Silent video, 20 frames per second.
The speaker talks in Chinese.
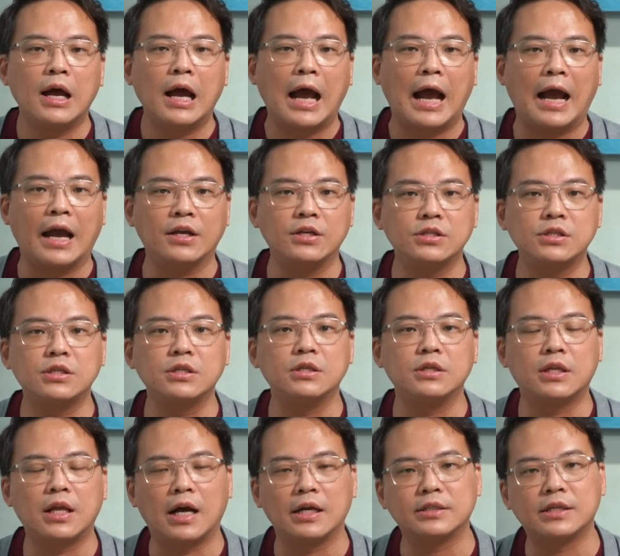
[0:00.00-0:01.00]
还是
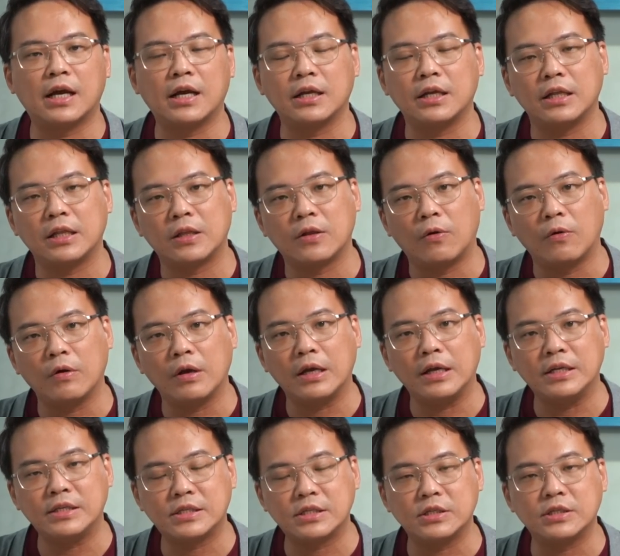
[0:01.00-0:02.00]
大家都
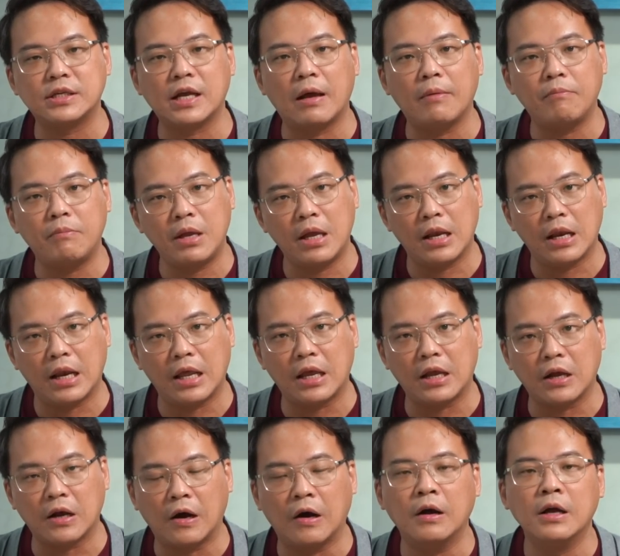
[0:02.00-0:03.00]
一直在面
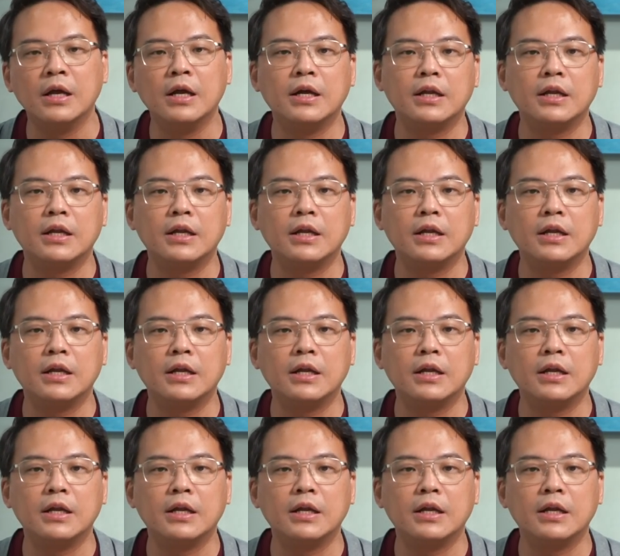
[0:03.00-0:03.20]
临啊。